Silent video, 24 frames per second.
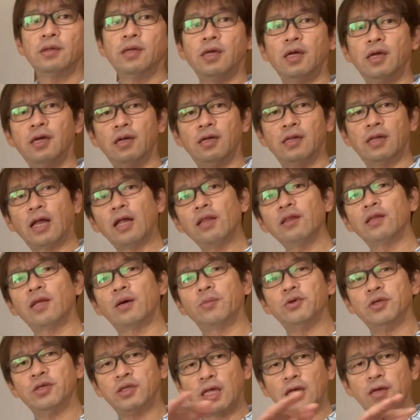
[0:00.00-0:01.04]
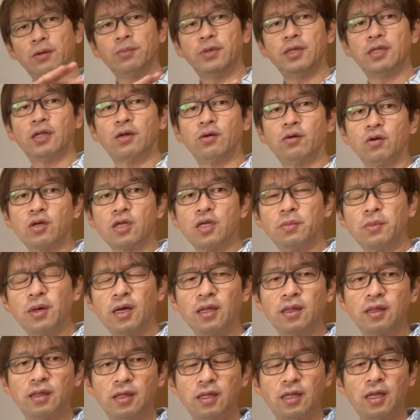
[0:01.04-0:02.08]
えー、ランダムにね、みんな動き
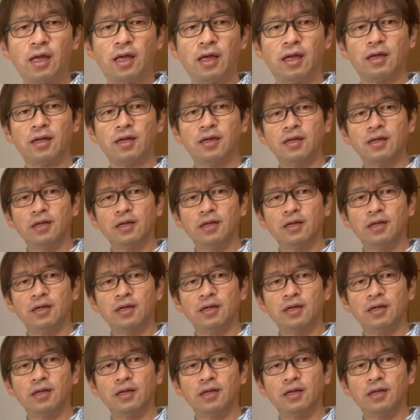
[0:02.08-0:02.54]
回って、